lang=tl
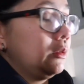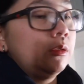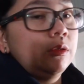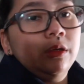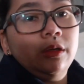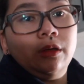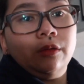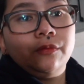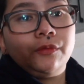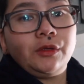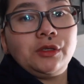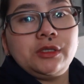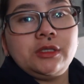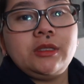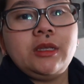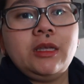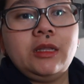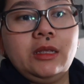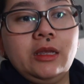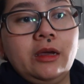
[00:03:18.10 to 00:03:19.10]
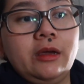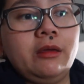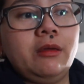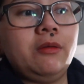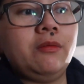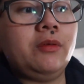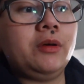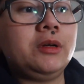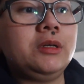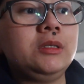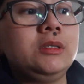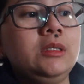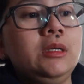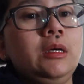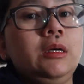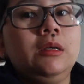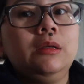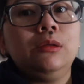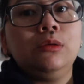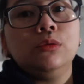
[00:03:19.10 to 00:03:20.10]
Ayan, first day ni Ivar
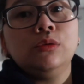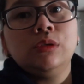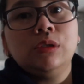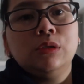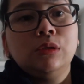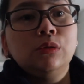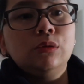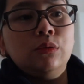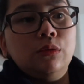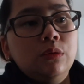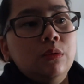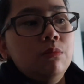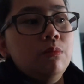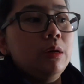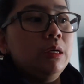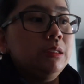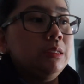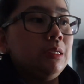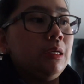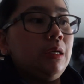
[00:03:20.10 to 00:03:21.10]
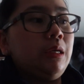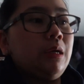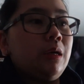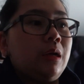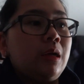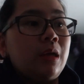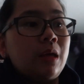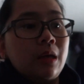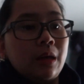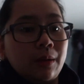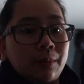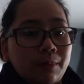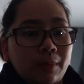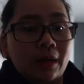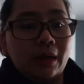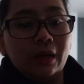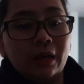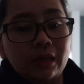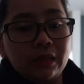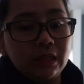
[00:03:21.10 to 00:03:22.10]
sa, ano, sa school bus. Kaya
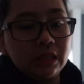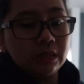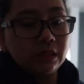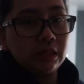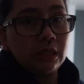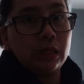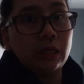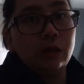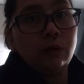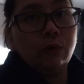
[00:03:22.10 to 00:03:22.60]
maaga din sila